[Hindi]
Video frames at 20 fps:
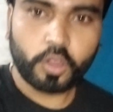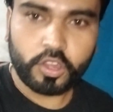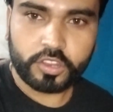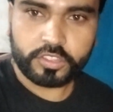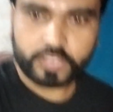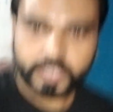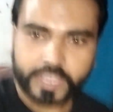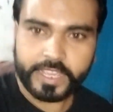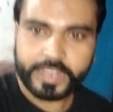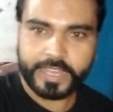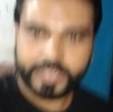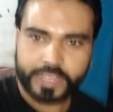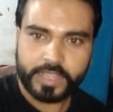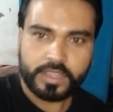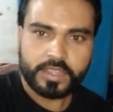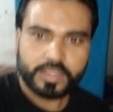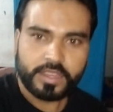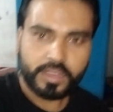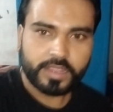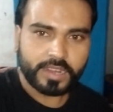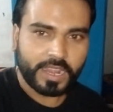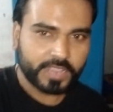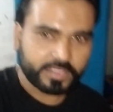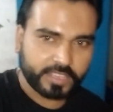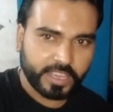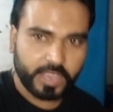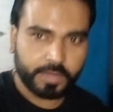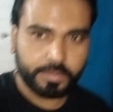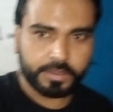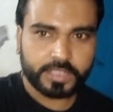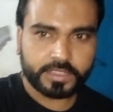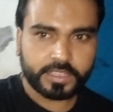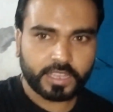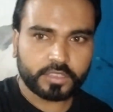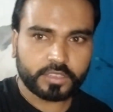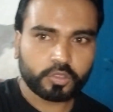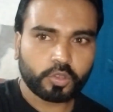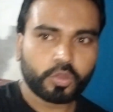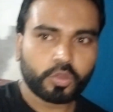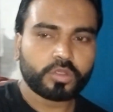और जगह रहे रात के एक बजे
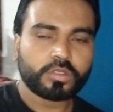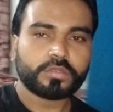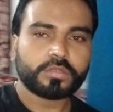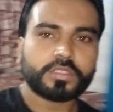तक तो